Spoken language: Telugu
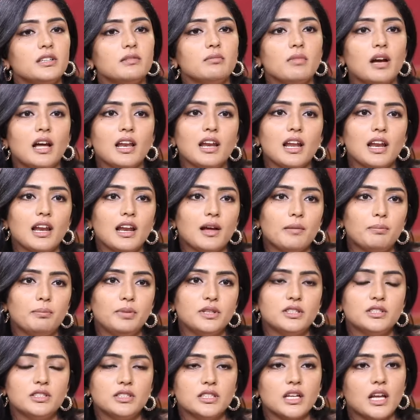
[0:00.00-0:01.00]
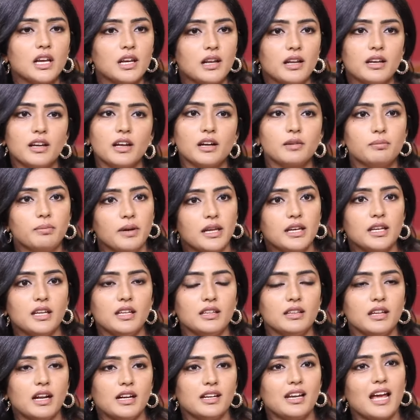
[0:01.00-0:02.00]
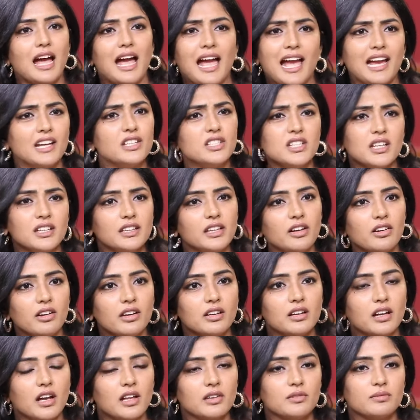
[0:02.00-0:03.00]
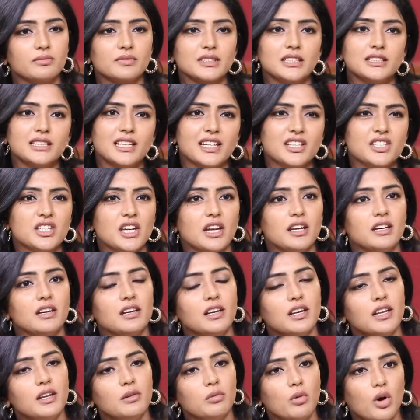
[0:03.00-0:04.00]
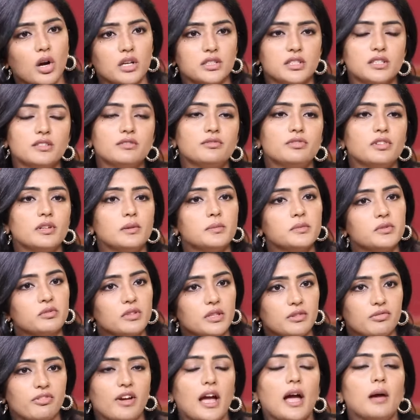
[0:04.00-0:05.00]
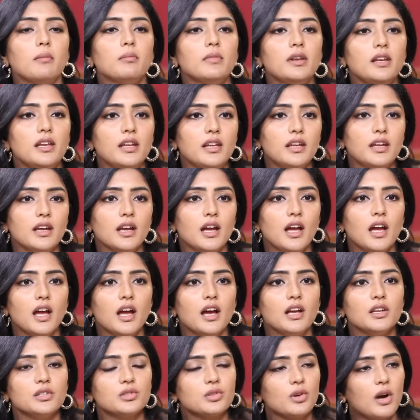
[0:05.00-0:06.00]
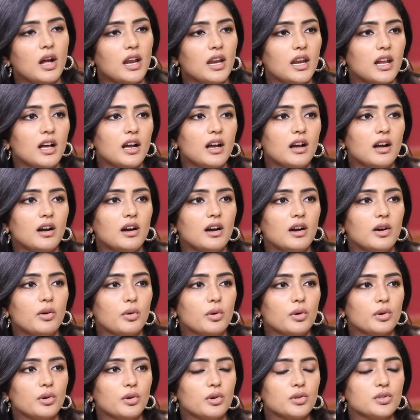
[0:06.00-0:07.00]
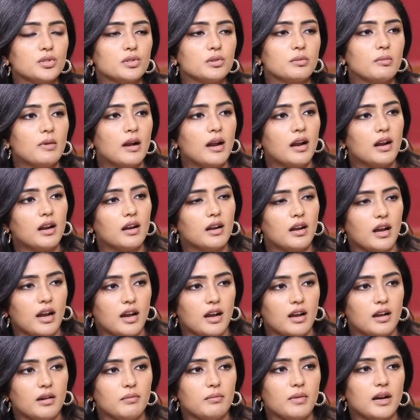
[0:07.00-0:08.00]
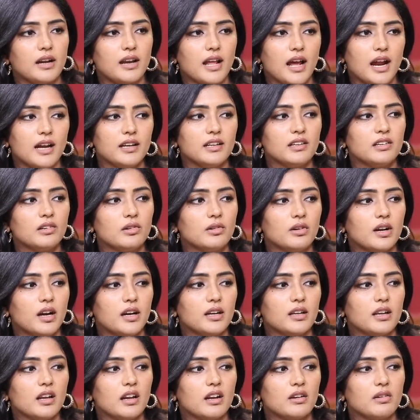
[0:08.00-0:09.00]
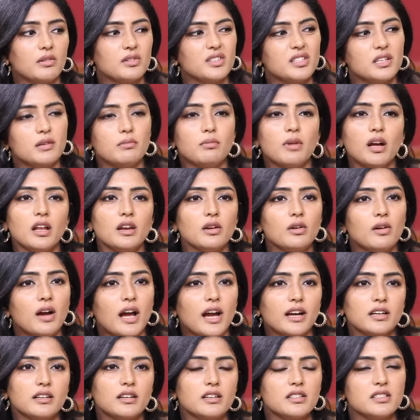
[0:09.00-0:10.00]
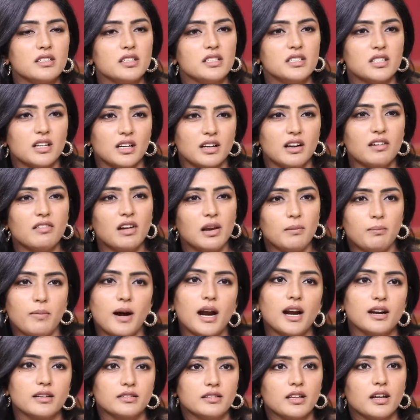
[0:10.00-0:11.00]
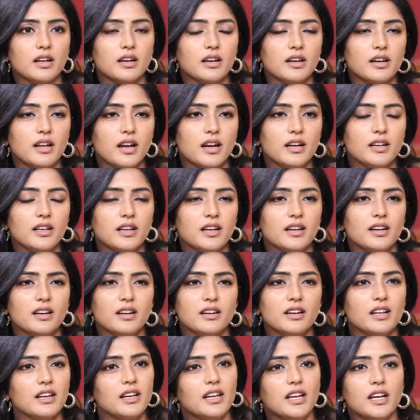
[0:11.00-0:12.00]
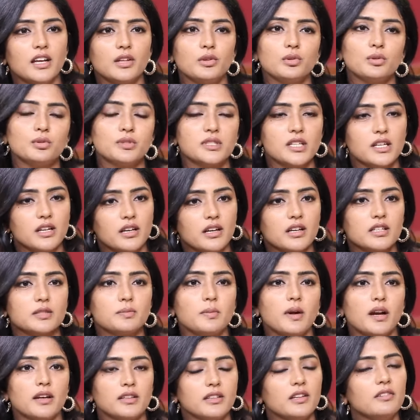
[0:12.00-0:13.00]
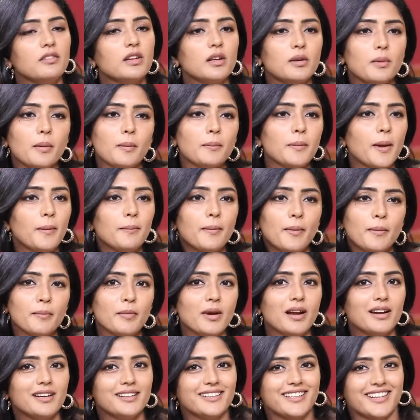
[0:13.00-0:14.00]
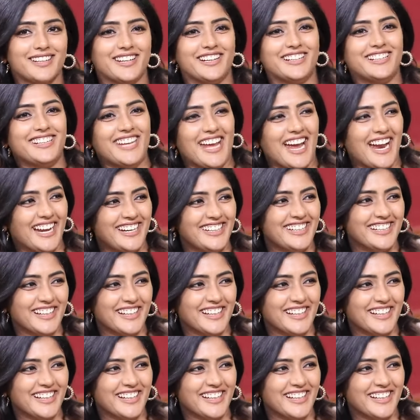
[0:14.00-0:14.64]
సినిమాలు అలా పిచ్చి అలా నాకు పెరిగింది అంటే యాక్ట్ చేద్దామని కాదు లైక్ జనరలీ వాచింగ్ ఫిల్మ్స్ విత్ ఫ్యామిలీ సో అలా ఒకరోజు మా మా డాడీని కూడా అడిగాను సినిమాలో యాక్టర్స్ నిజంగా వాళ్ళు పాడతారా డాడీ ఏంటంటే లేదు సింగర్స్ పాడితే వీళ్ళు మేమేమే అంటారు డాడీ